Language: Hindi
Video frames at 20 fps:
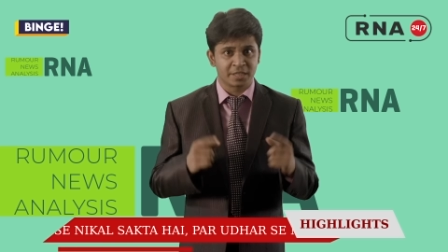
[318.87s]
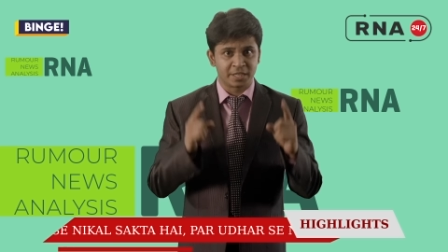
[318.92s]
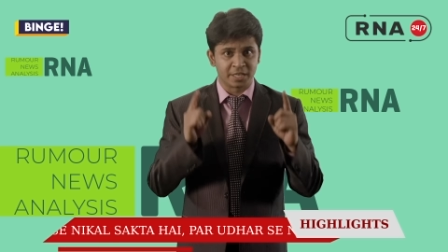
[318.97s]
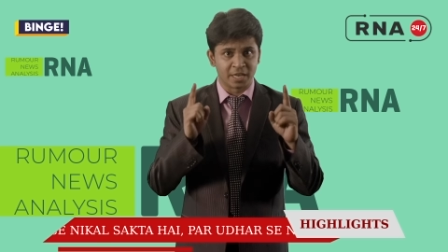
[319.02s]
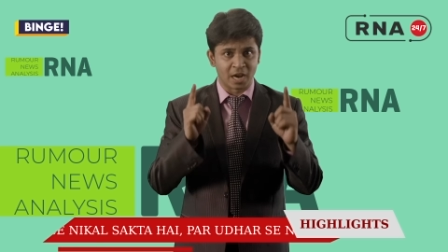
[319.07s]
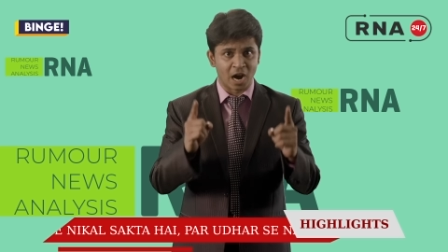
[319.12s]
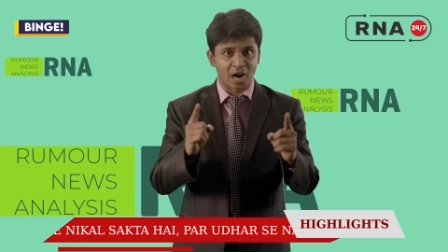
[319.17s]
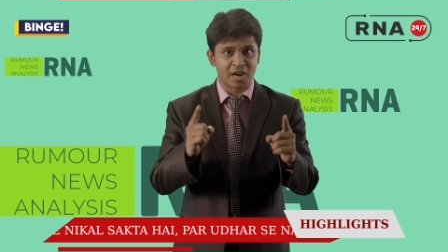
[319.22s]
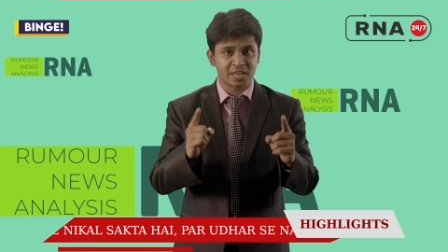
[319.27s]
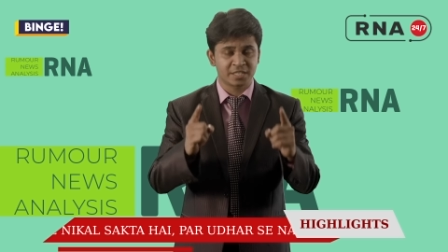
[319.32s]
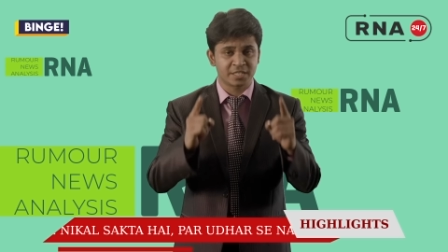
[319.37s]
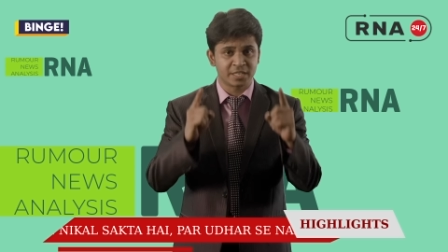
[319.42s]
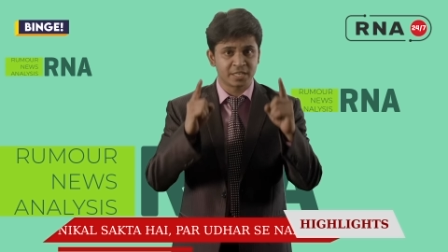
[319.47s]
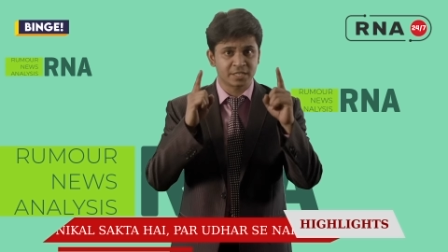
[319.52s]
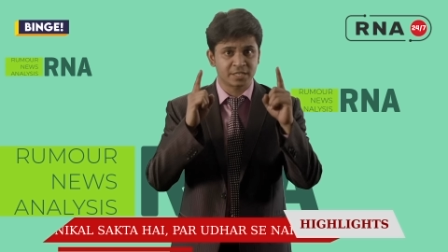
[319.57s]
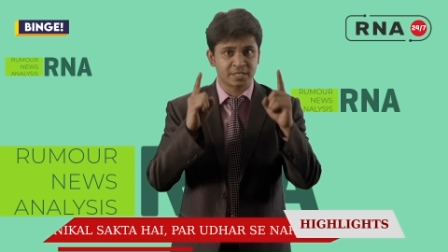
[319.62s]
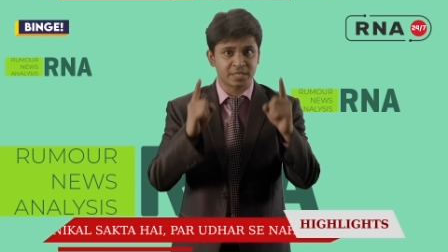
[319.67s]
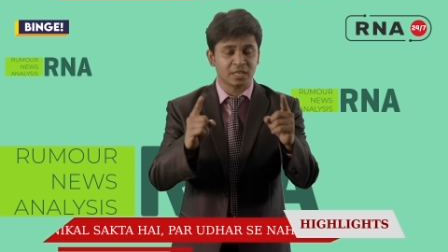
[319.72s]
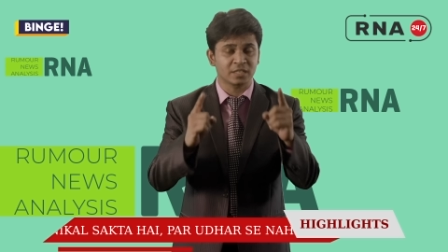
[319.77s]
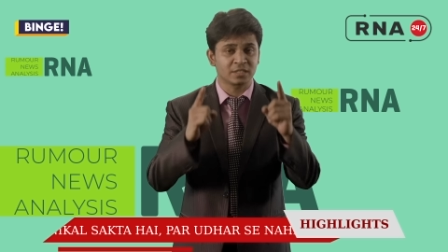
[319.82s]
तिहाड़ से
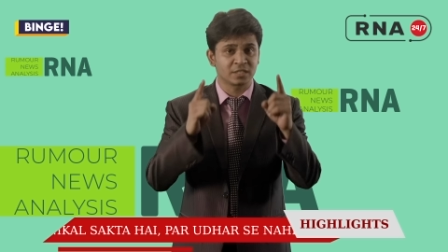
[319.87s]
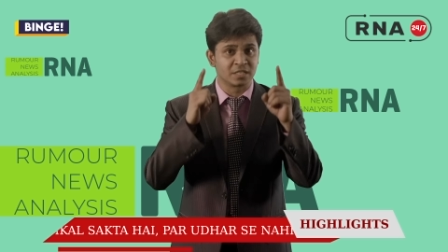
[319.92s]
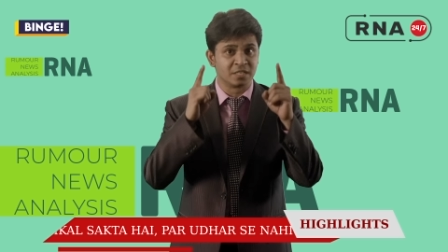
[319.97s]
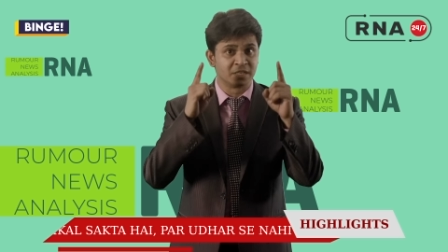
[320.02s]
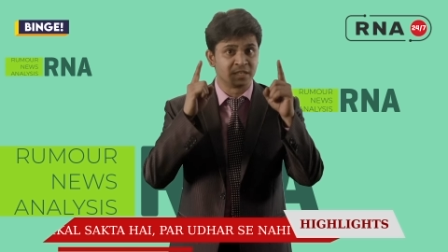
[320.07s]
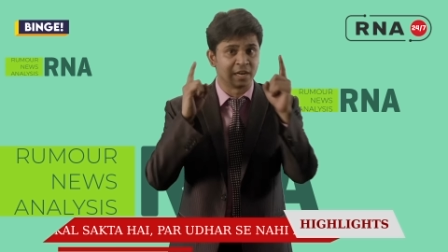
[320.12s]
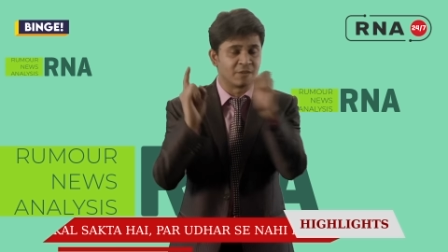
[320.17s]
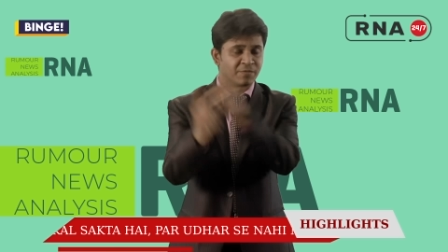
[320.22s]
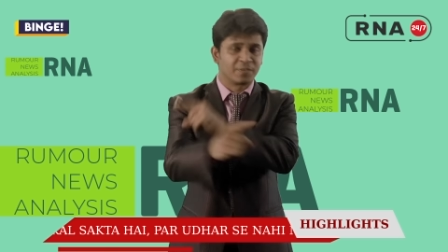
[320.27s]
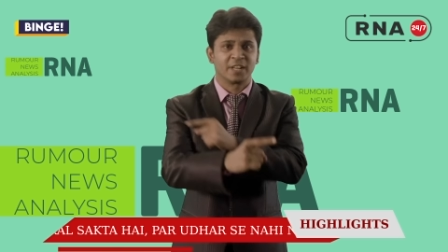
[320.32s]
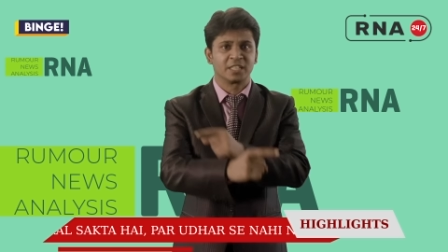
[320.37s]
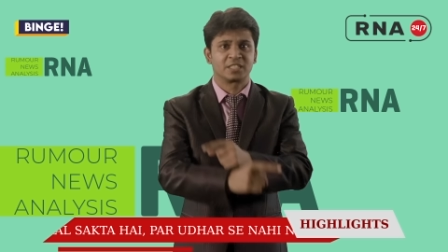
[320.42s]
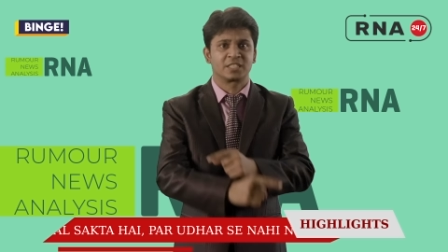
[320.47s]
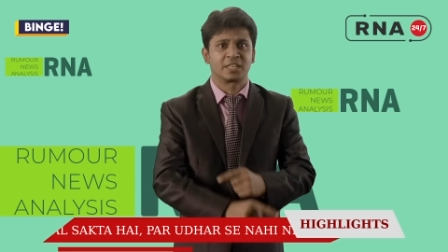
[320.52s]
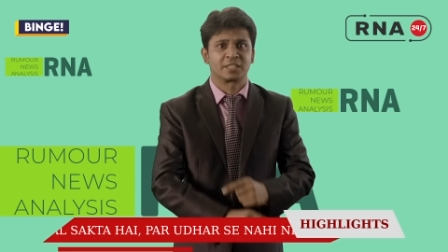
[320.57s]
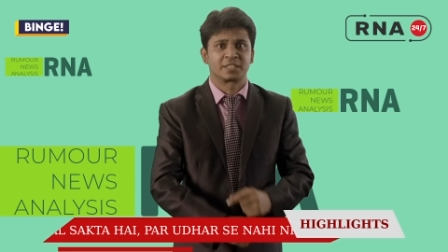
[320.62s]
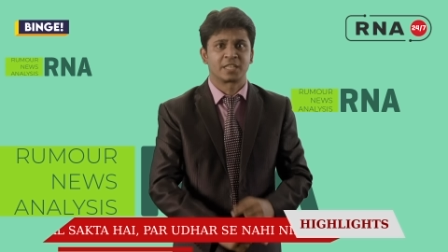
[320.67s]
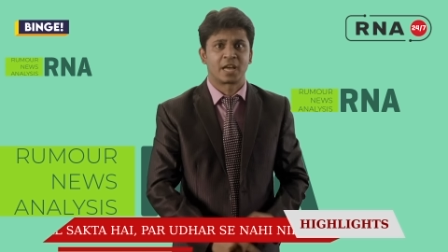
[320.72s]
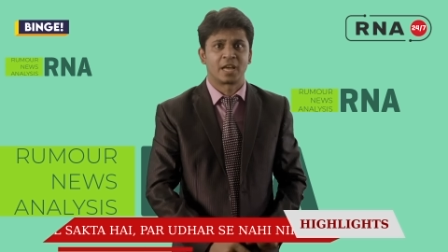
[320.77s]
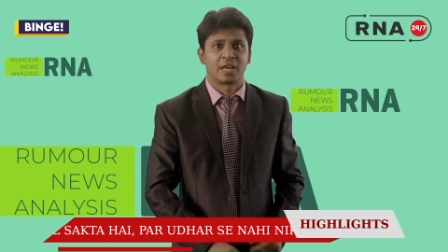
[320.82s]
सख्त नफरत
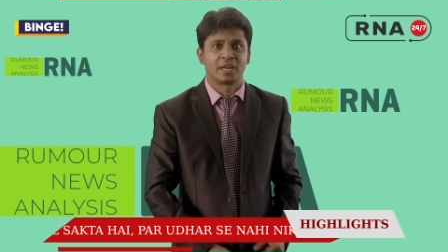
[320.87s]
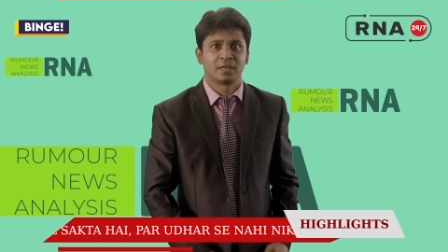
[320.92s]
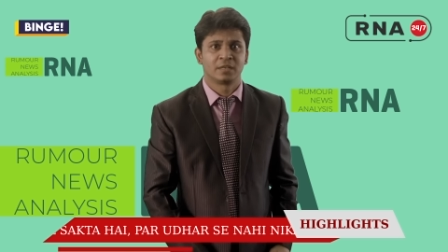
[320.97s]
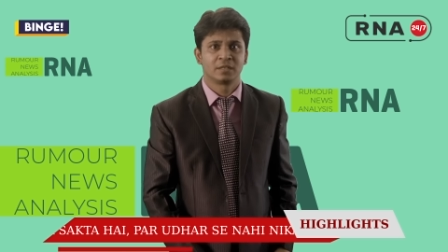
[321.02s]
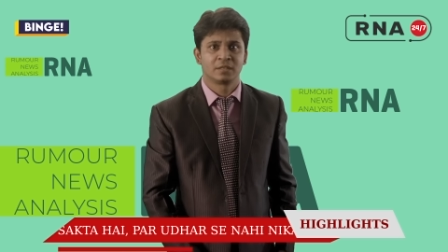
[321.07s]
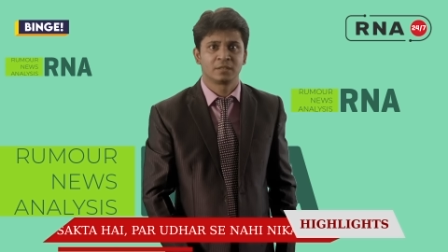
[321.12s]
करता है